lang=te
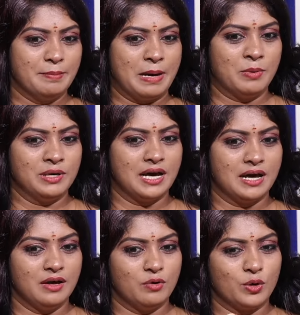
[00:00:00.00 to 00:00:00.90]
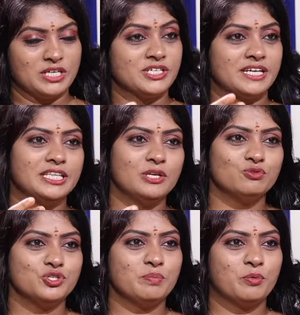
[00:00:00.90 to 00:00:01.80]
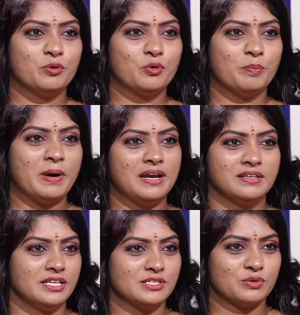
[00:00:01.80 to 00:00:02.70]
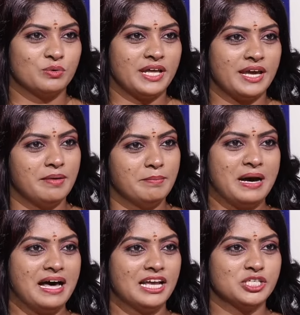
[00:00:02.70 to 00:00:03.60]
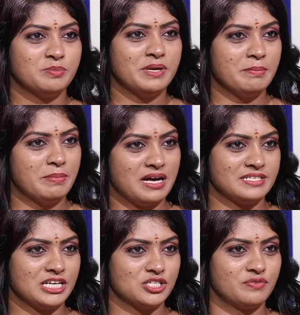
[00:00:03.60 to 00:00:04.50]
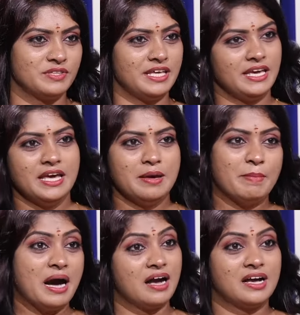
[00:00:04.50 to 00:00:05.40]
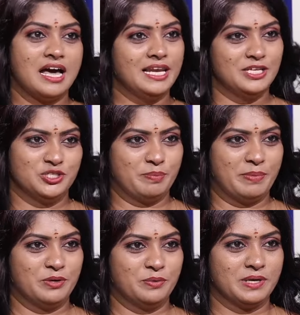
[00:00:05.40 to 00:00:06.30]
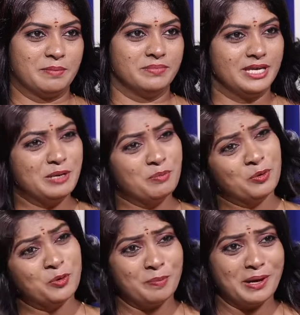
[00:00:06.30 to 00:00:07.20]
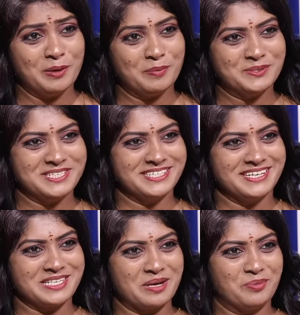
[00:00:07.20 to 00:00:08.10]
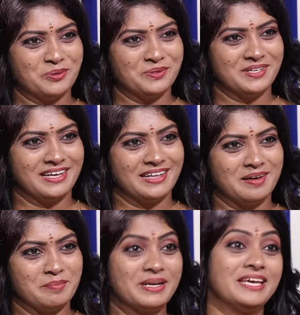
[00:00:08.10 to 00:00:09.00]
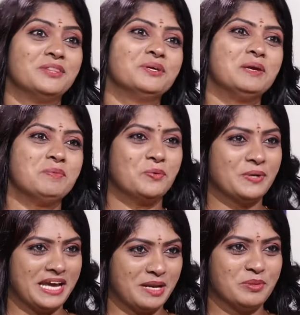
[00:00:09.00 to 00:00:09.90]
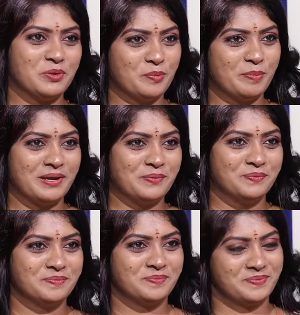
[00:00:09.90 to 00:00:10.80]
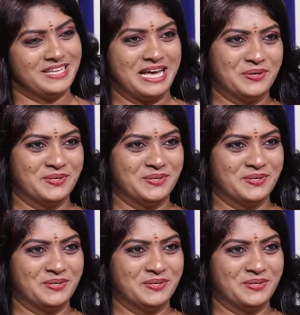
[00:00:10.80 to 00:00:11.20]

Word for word: మామూలుగా ఒక శక్తి నుంచి మూడు రూపాలను తీసుకుంటే మహాలక్ష్మి మహాసరస్వతి మహాకాళి అని చెప్పి అంటుంటాం ఈ మూడు రూపాల్లో పూజించినా సరిపోతుంది కదా మరి ఎందుకు ఇవి నూట ఎనిమిది రూపాలు దాని